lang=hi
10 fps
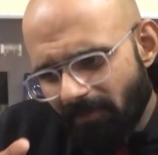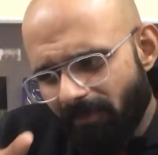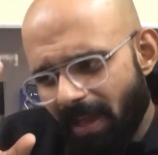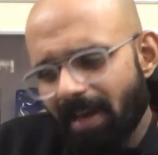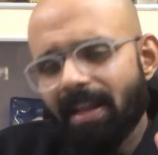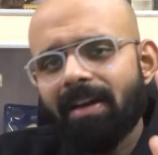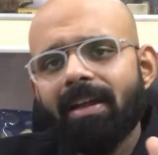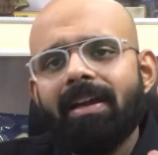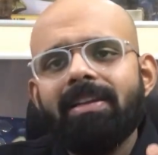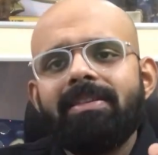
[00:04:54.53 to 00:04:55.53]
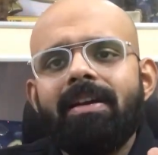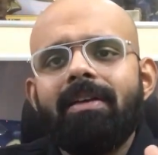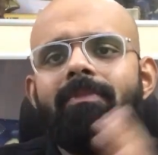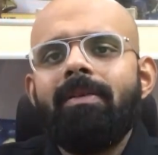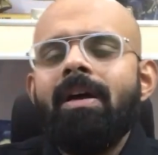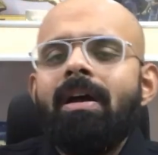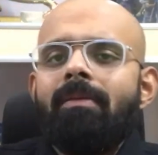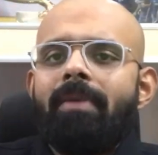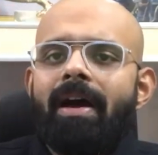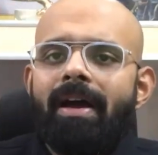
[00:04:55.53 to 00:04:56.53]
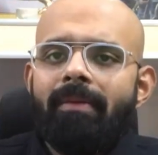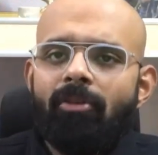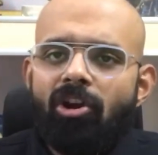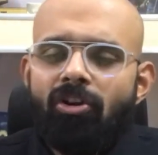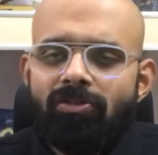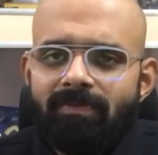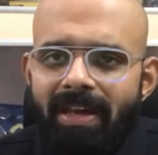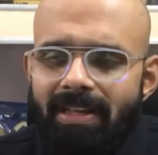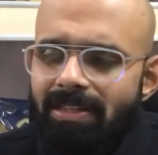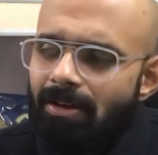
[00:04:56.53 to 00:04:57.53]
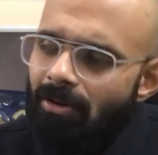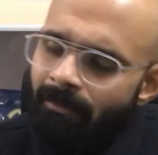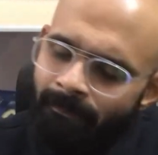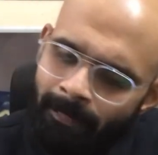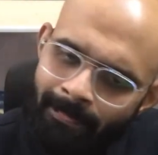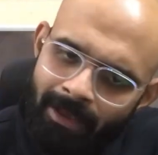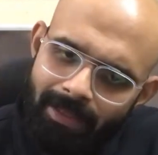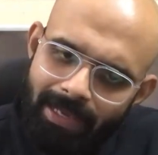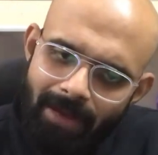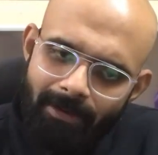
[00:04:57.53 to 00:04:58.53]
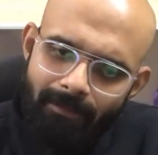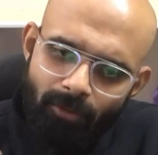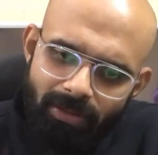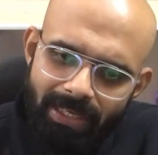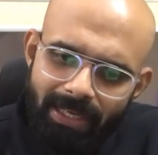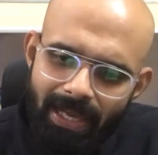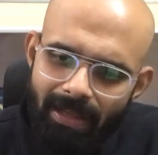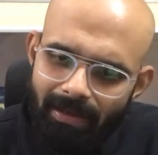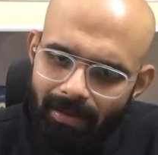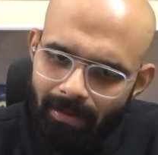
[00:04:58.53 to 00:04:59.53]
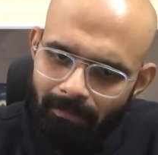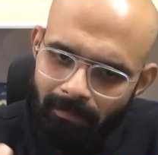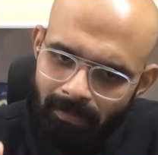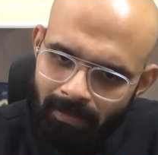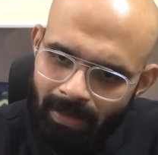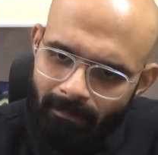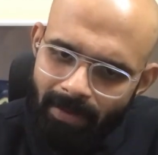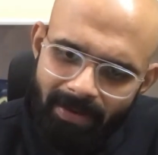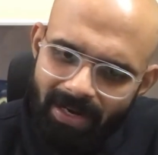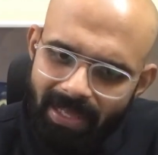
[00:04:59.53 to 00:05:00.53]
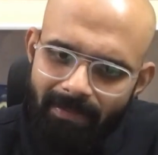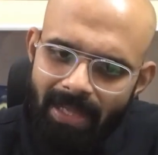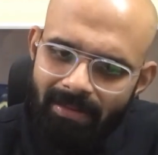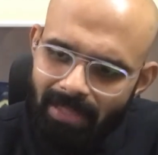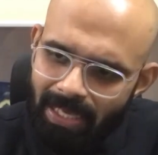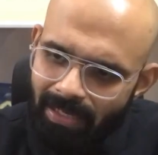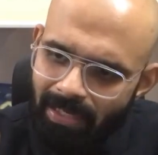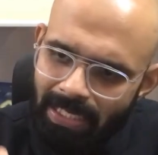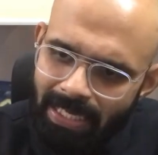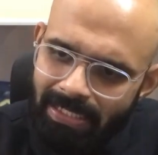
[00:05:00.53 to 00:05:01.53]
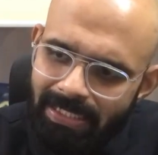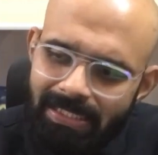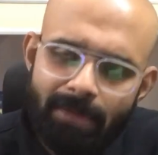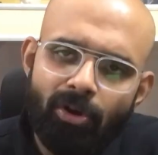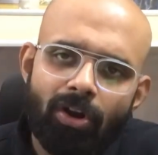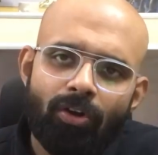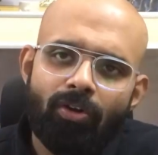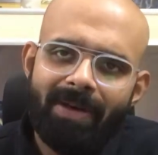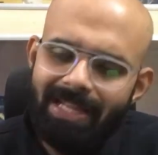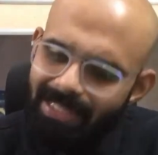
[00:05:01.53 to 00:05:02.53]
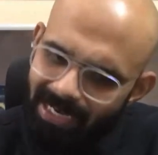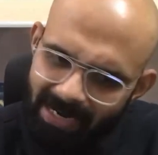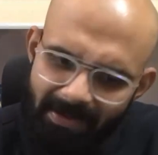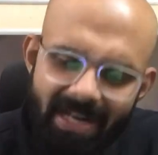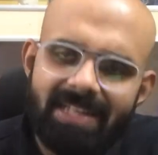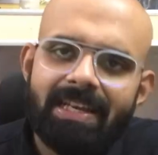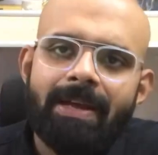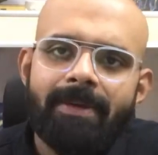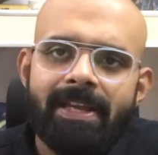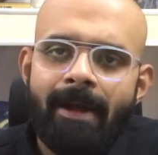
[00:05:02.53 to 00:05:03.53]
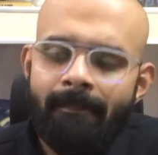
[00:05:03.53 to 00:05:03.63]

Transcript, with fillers: वेल टेक्टिकली सेटअप बाय मोरक्कोज मैनेजर और यहाँ पर हमको दिख गया नब्बे मिनट के बाद एक ये चीज़ थी मोरक्को को पता था लिमिटेशन है भैया